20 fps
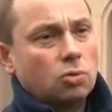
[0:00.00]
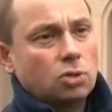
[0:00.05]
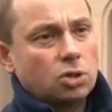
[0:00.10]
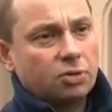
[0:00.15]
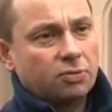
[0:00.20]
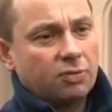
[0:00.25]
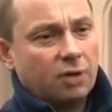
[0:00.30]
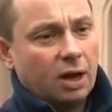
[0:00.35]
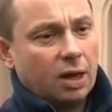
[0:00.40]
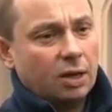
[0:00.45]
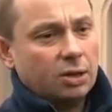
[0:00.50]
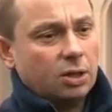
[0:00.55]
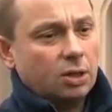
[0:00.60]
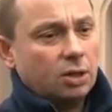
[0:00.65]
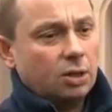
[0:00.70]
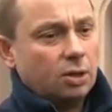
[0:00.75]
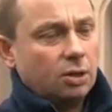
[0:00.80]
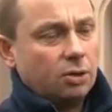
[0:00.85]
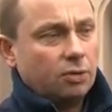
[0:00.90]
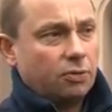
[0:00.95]

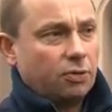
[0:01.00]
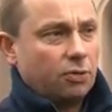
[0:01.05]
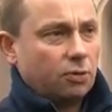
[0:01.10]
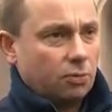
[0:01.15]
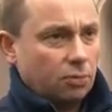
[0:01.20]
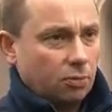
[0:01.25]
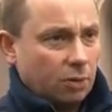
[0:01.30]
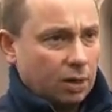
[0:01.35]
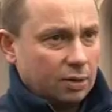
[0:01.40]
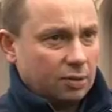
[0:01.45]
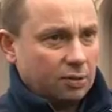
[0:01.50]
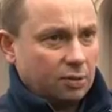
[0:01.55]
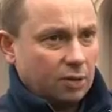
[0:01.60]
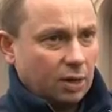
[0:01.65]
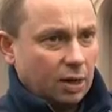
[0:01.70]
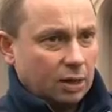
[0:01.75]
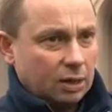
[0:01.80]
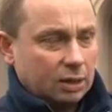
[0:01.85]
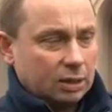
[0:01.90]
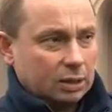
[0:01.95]
używani w
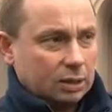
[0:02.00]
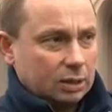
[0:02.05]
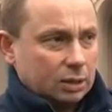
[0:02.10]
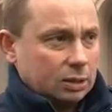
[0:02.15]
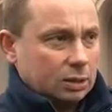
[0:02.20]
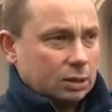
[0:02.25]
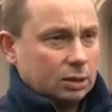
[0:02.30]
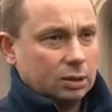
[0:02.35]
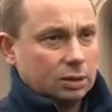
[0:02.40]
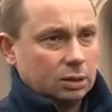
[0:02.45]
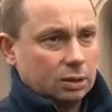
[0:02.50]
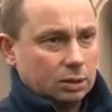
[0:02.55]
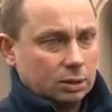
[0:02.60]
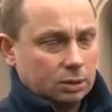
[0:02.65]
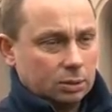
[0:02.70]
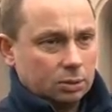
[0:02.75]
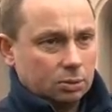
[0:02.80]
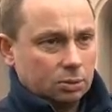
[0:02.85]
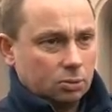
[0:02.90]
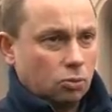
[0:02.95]
sytuacjach
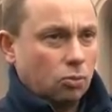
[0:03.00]
y,